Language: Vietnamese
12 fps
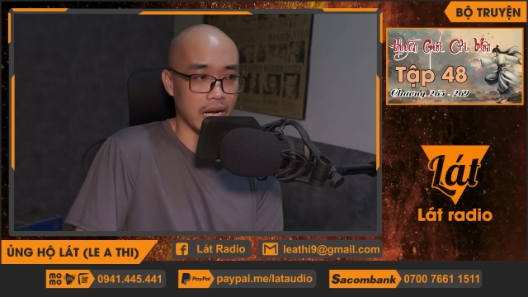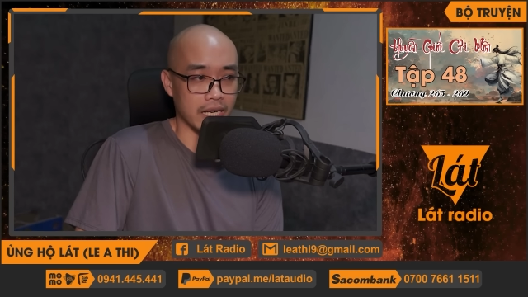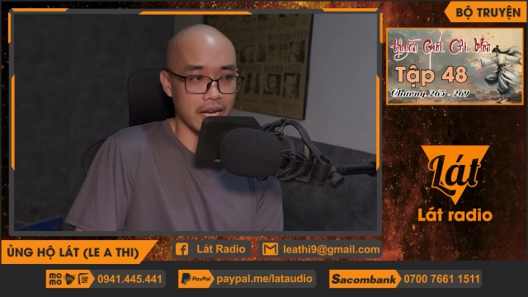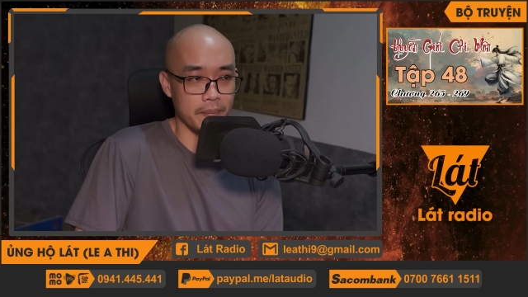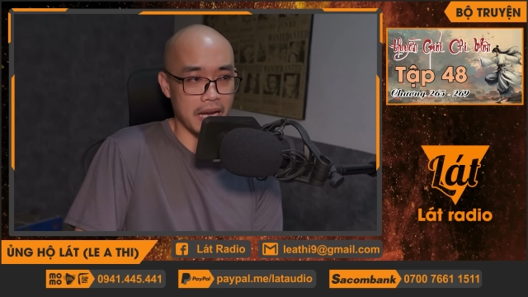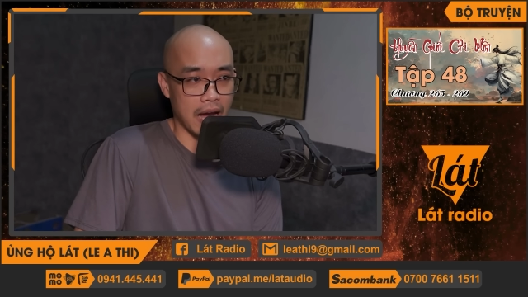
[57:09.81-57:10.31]

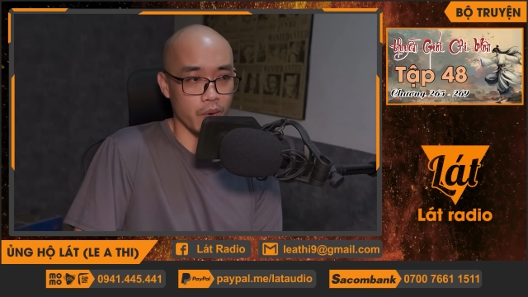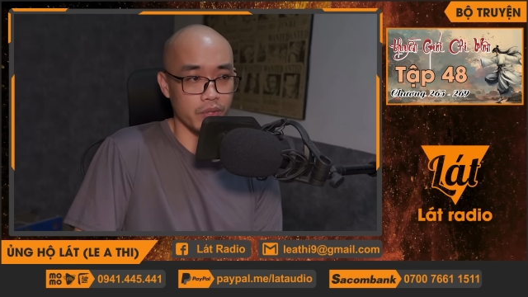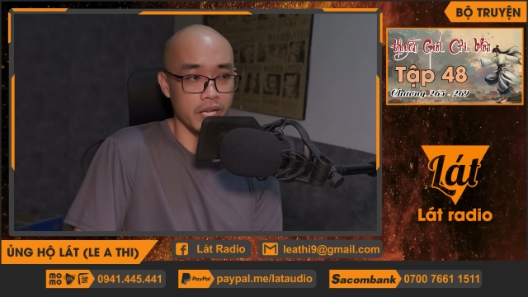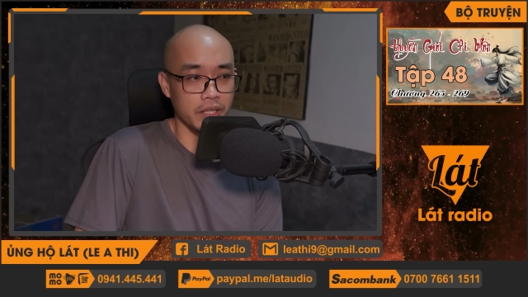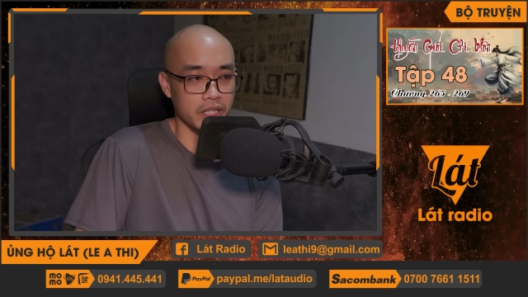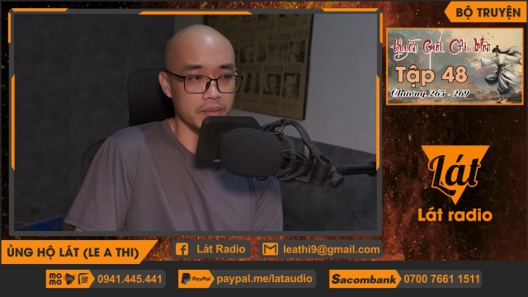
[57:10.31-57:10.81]
nếu không có
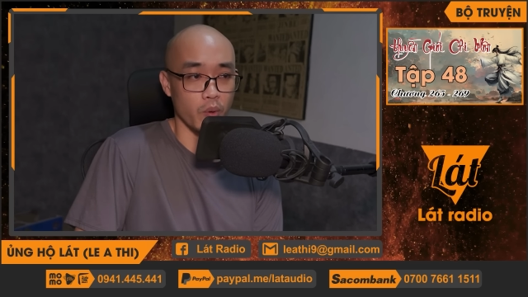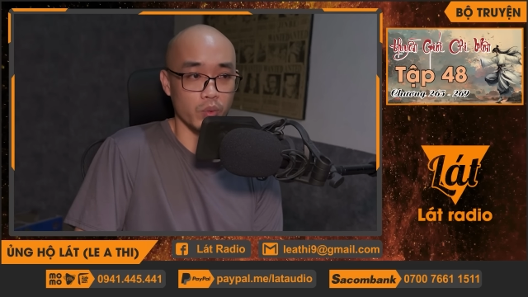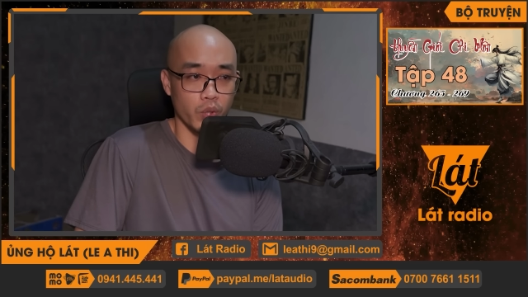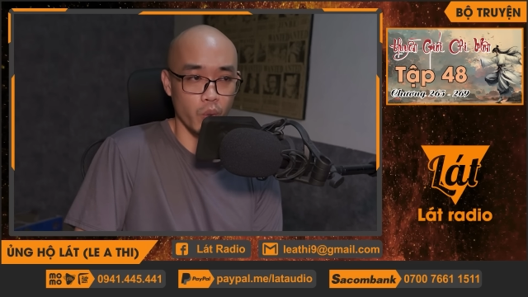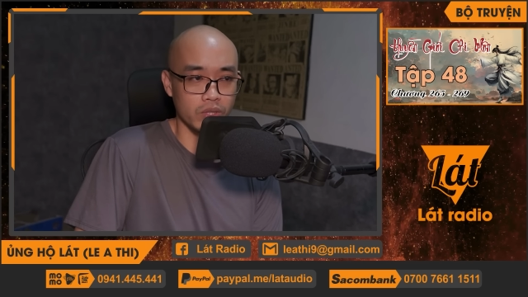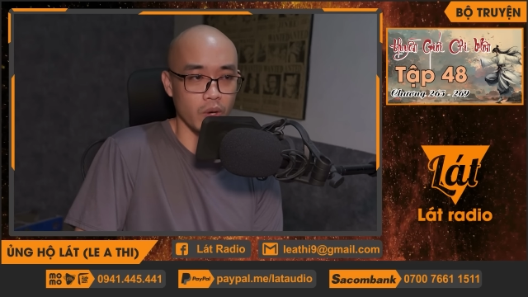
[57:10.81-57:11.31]
chuyện trọng yếu
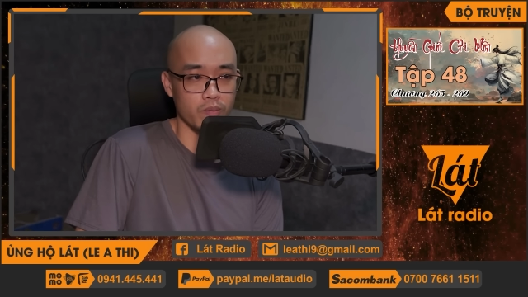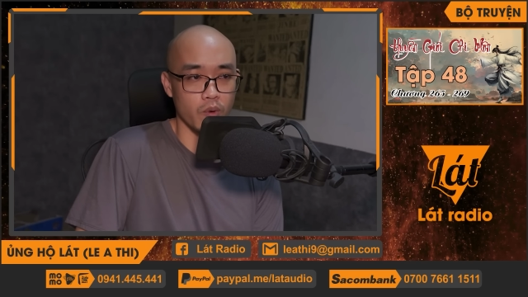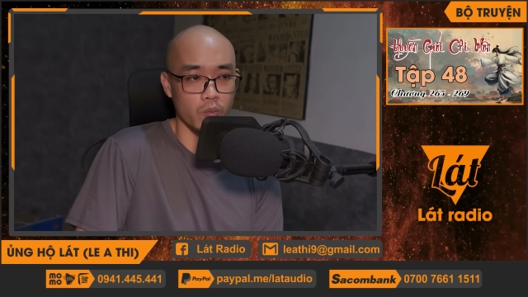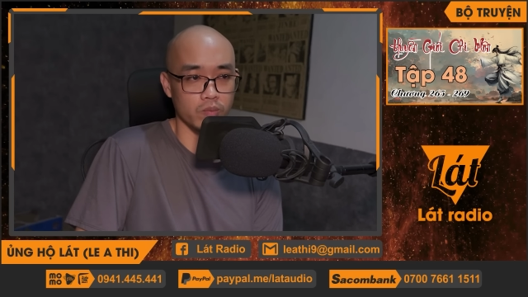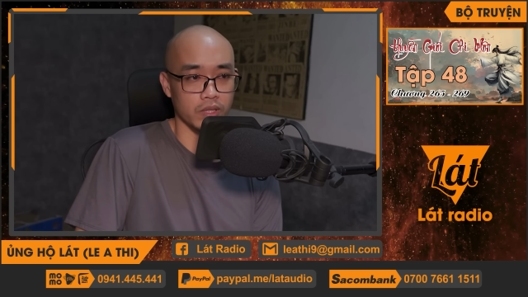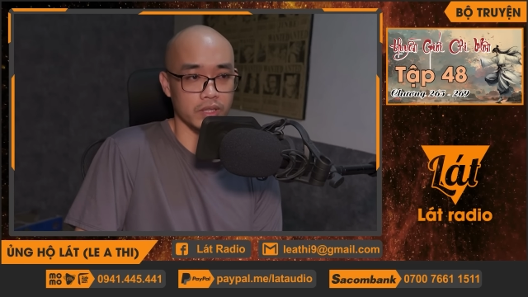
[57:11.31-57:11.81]
gì,
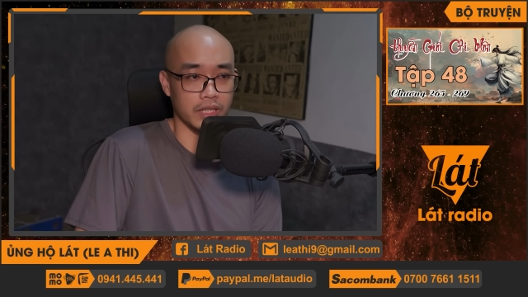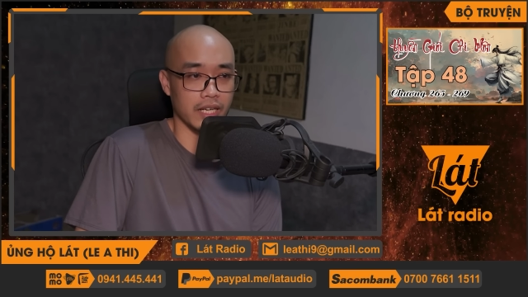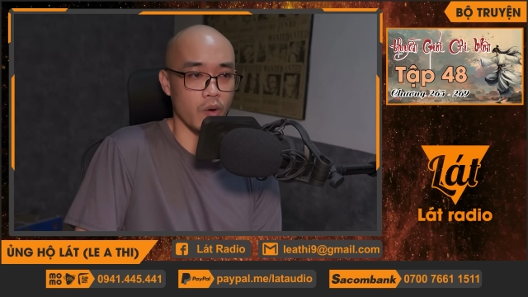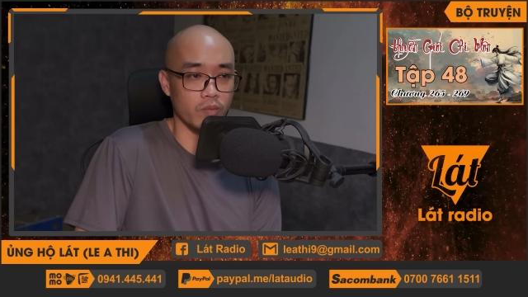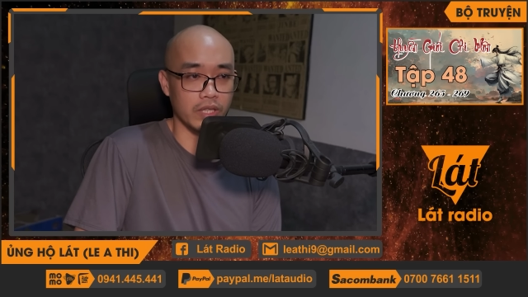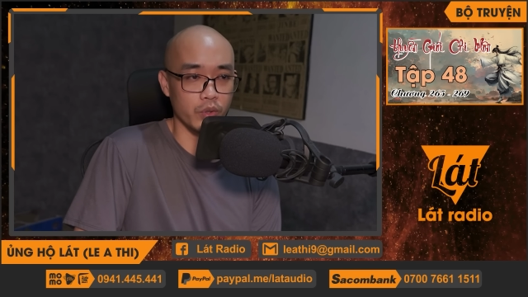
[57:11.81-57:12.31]
gã tuyệt
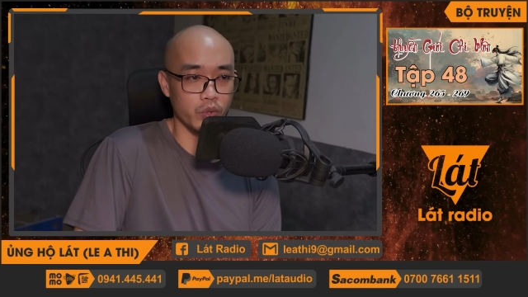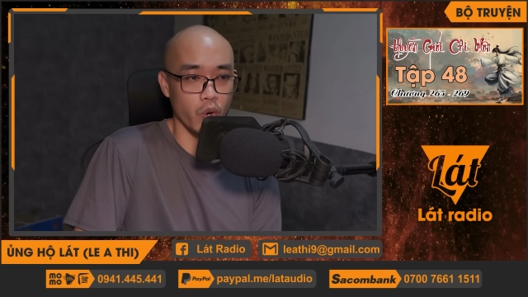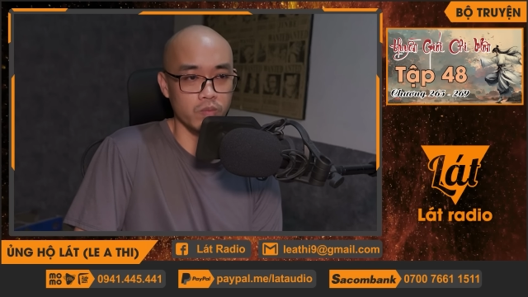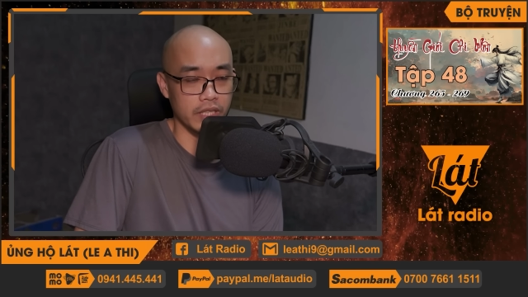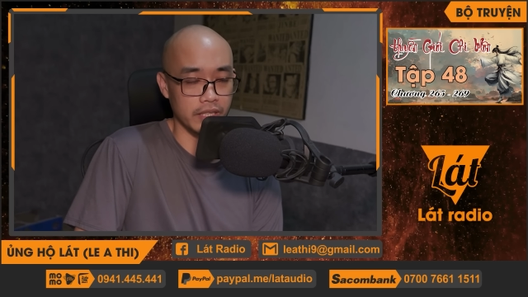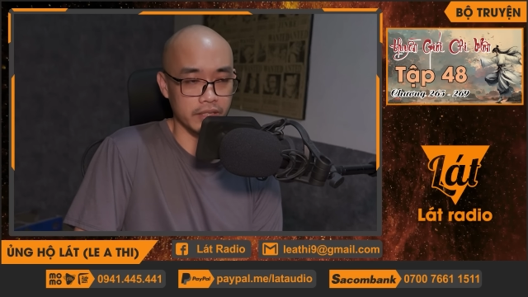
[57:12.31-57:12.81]
đối không dám
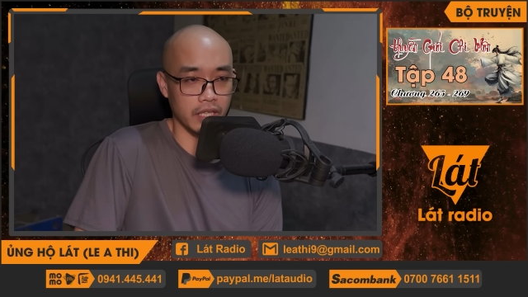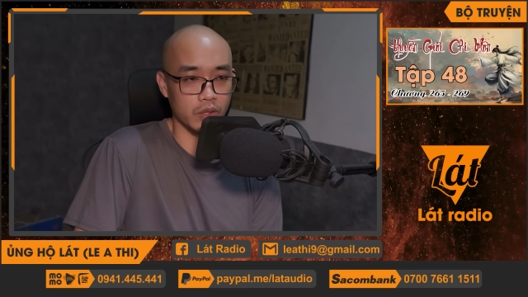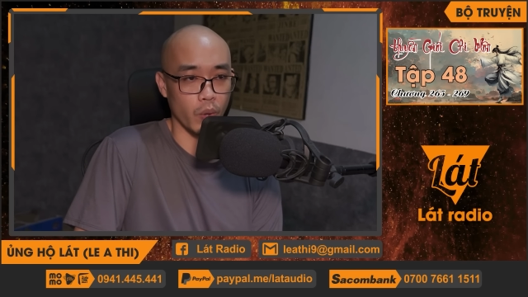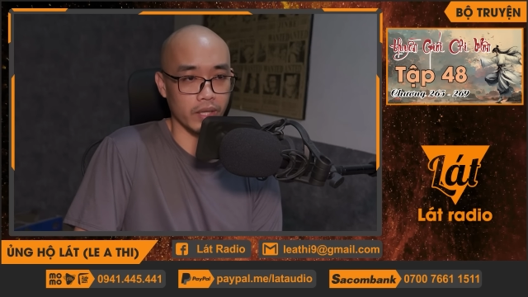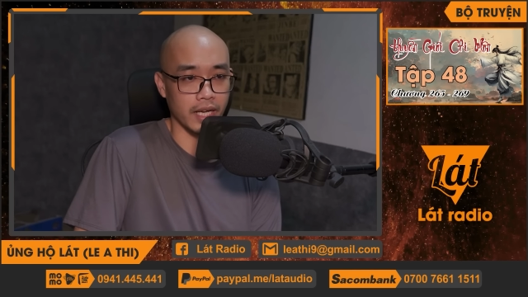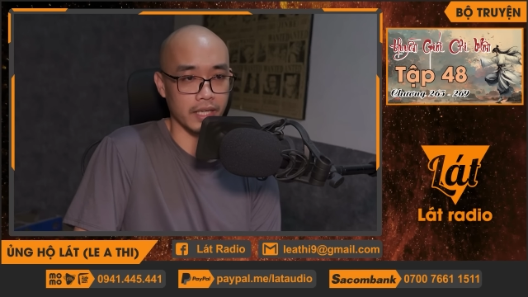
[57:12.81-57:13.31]
quấy rầy Thạch
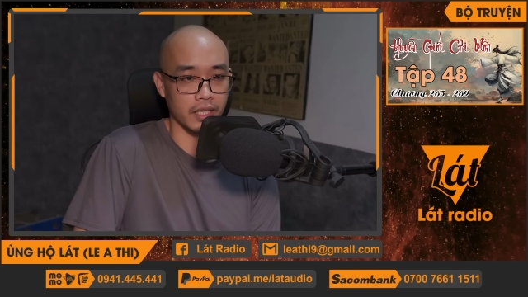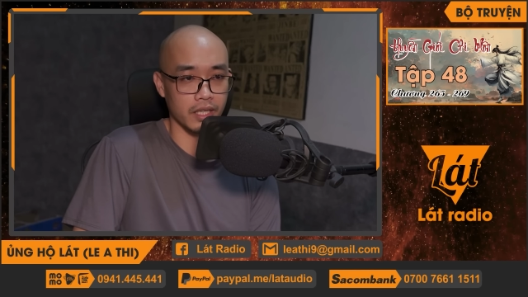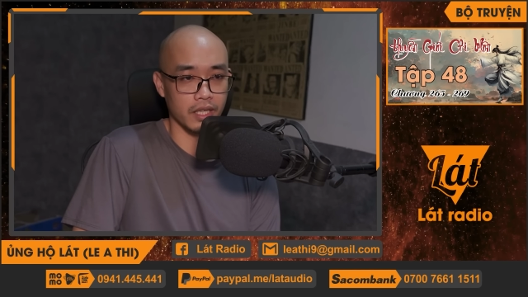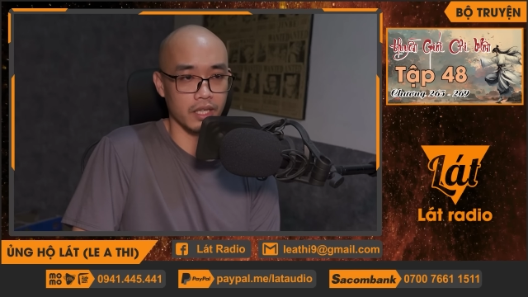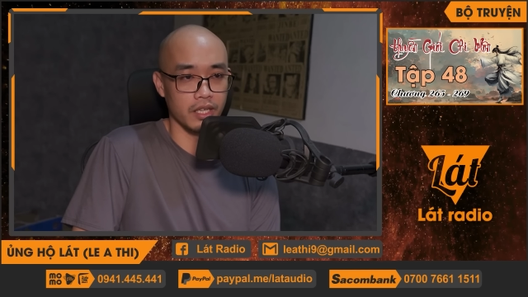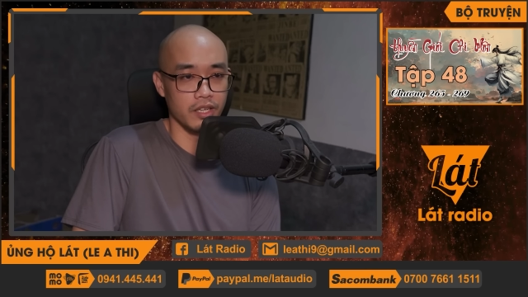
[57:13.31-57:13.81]
Mục tu
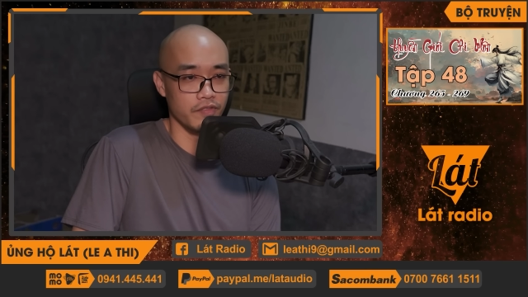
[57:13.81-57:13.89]
luyện.